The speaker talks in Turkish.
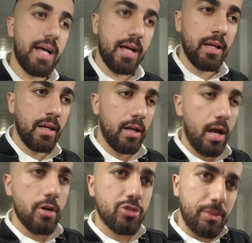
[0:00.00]
daha
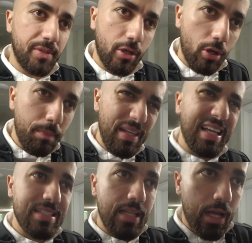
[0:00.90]
housekeeping'e göre
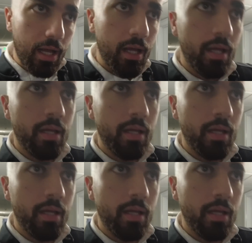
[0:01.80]
biraz daha